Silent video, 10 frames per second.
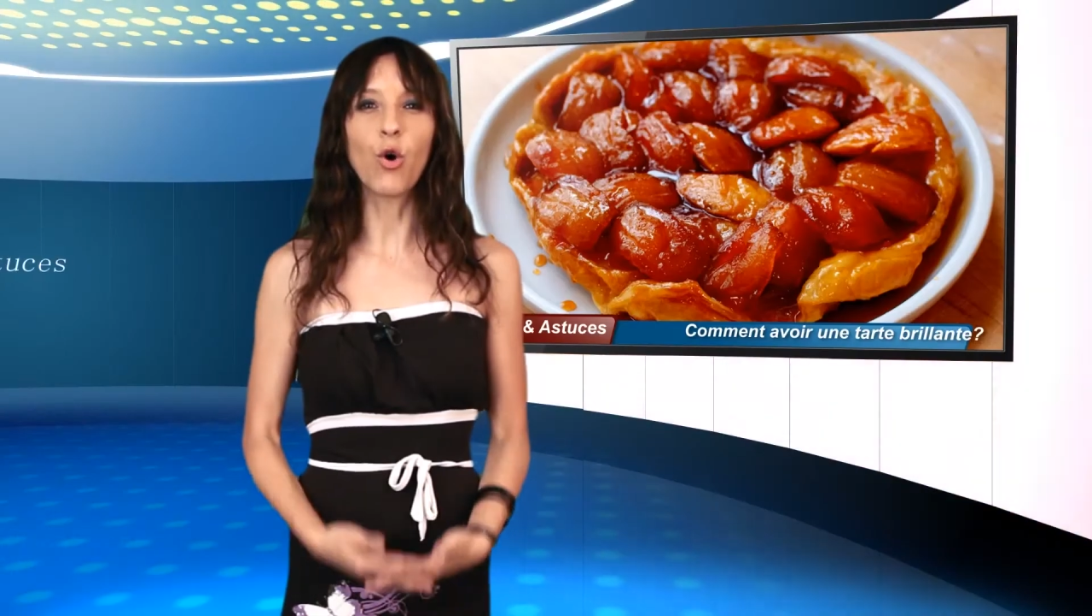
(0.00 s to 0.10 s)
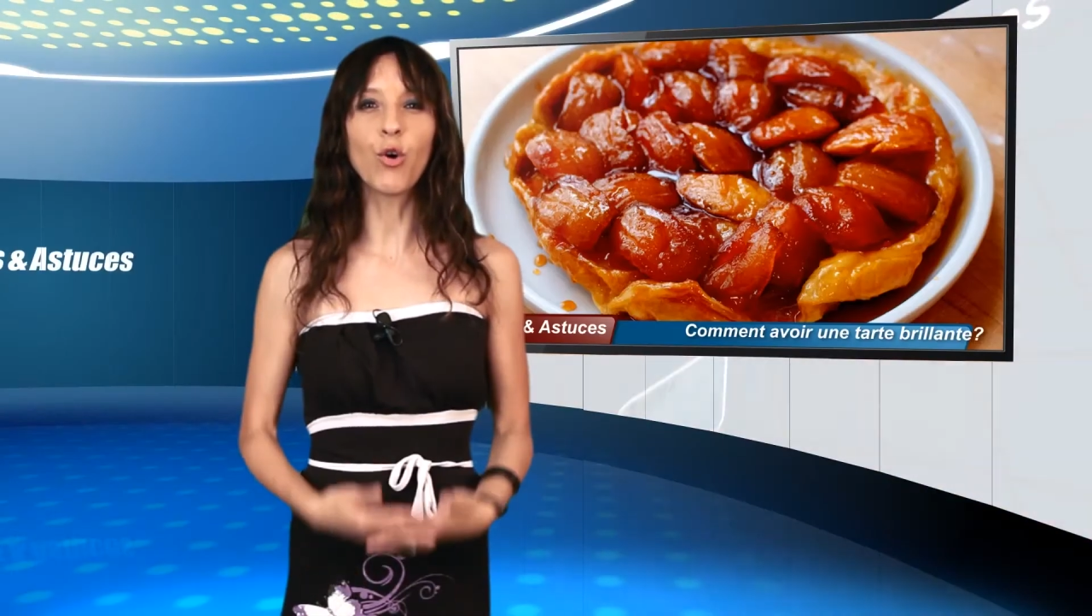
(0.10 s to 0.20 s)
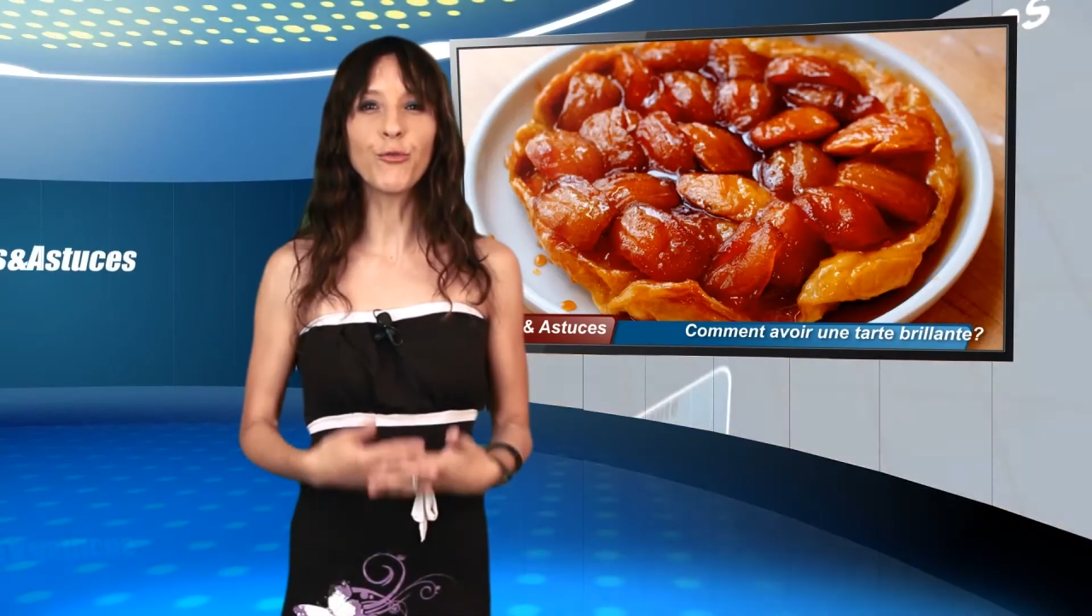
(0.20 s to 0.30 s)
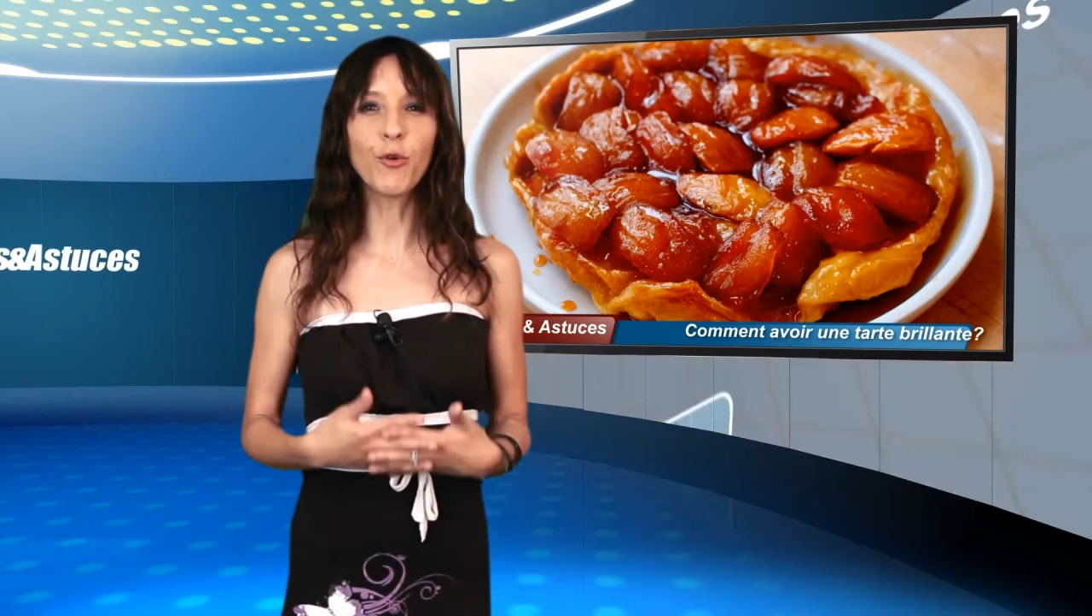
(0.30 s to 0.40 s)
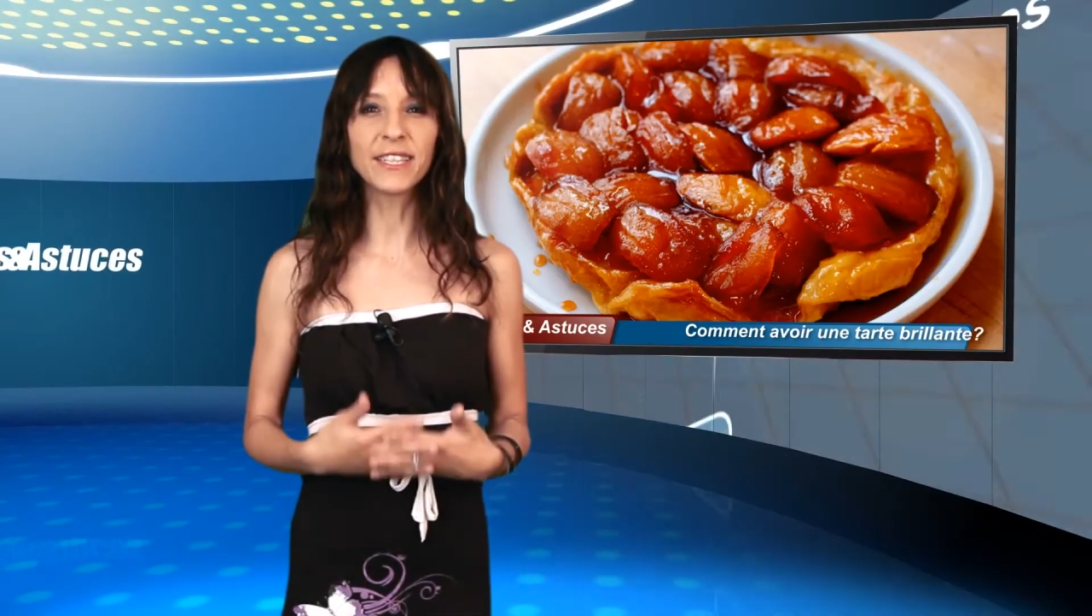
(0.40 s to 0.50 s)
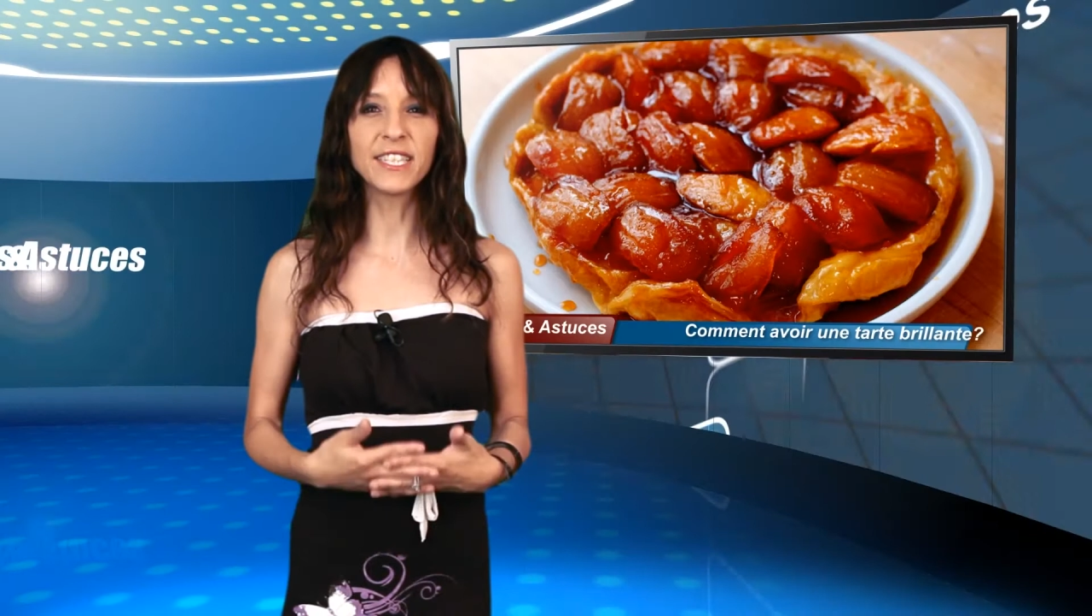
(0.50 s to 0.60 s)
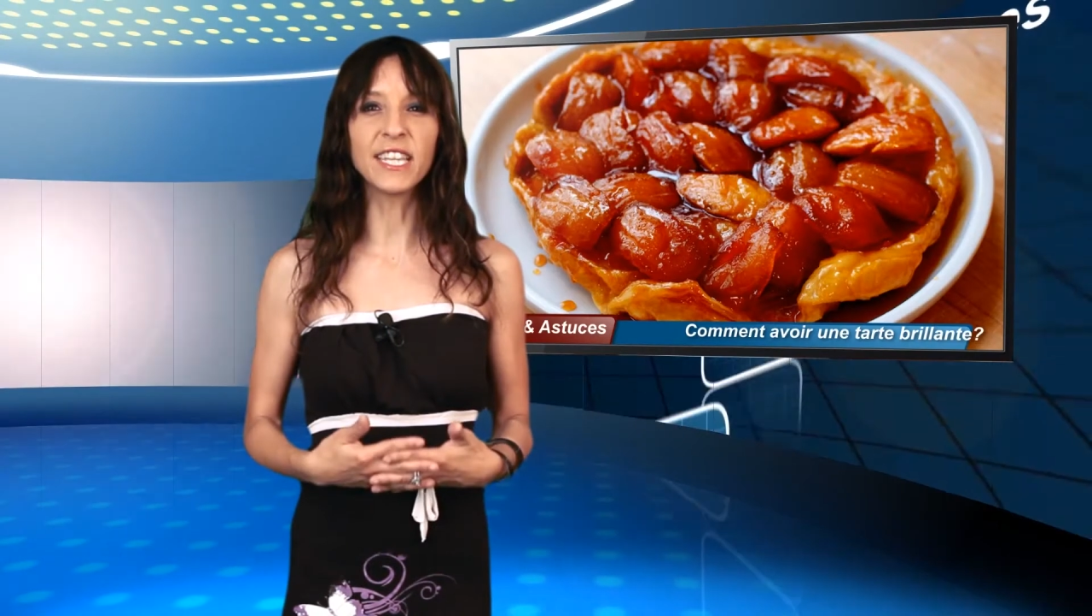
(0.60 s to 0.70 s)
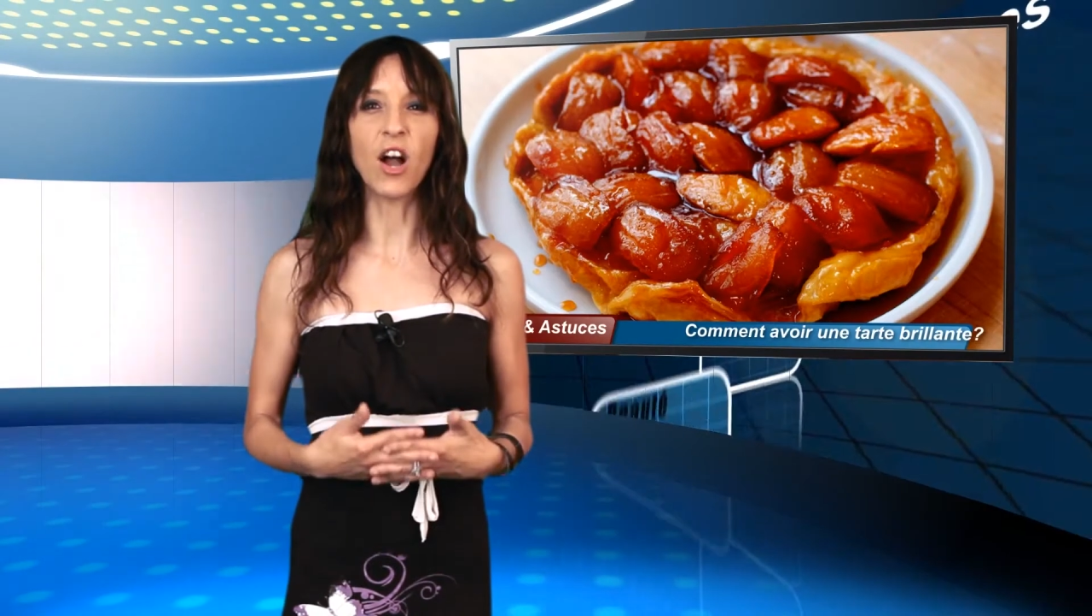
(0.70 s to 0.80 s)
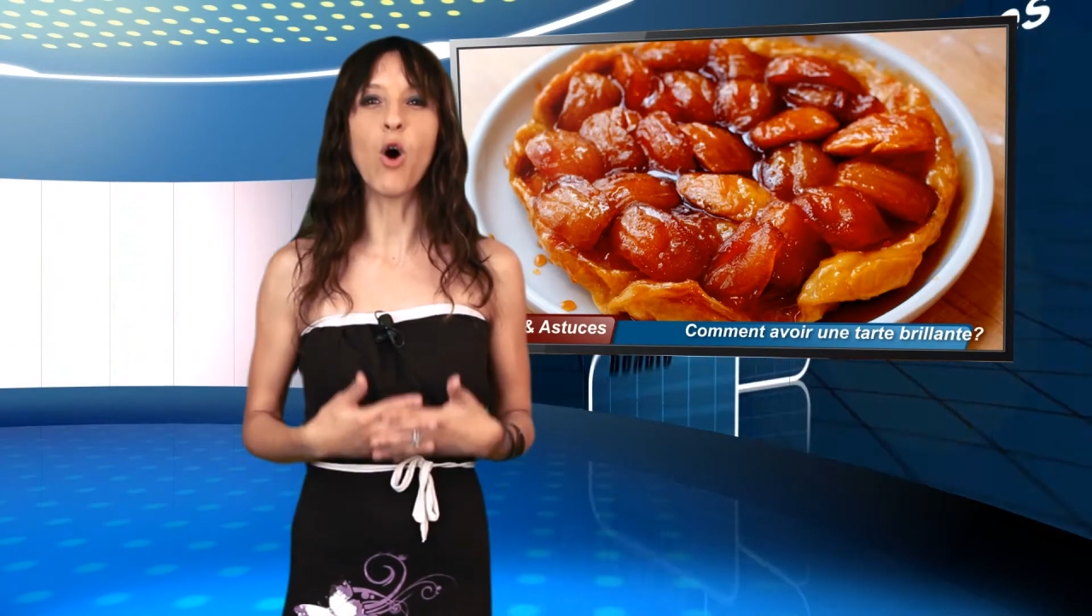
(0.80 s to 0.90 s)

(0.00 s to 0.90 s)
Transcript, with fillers: refroidit